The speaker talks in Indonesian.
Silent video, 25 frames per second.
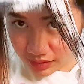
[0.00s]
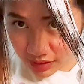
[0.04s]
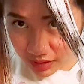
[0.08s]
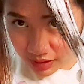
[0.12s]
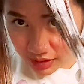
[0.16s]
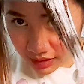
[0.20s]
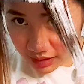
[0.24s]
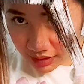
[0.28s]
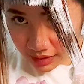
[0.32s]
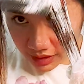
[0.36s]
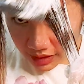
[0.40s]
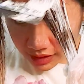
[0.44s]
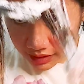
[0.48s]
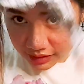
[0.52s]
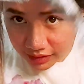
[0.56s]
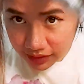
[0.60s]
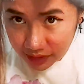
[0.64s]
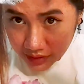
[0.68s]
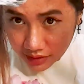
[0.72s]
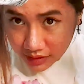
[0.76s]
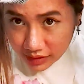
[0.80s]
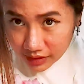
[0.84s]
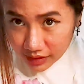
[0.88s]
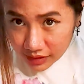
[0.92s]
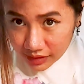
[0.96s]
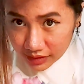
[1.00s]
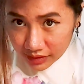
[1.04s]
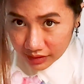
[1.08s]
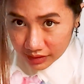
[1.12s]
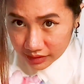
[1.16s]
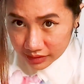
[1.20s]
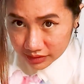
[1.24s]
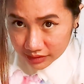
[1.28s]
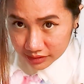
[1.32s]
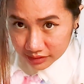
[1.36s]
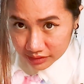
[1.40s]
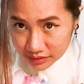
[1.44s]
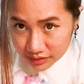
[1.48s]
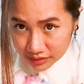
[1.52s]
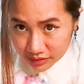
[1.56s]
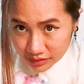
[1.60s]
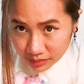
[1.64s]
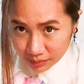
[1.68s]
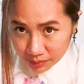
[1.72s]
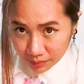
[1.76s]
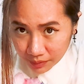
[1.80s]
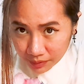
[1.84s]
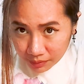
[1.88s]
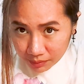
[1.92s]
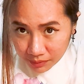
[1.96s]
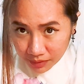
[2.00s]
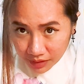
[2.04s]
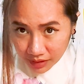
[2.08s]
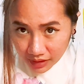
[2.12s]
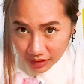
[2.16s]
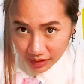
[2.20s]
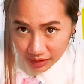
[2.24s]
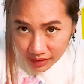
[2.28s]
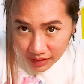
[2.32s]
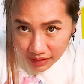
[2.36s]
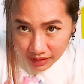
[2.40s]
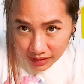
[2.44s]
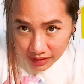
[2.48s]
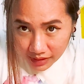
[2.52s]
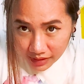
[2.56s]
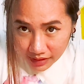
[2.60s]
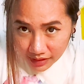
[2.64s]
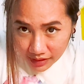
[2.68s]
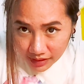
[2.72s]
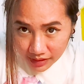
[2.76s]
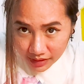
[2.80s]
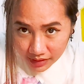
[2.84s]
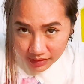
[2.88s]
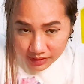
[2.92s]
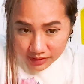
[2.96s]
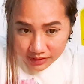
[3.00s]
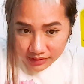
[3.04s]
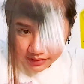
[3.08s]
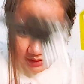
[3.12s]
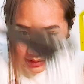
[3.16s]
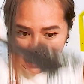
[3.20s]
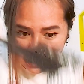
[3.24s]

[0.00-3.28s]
Ya, dari atas depan belakang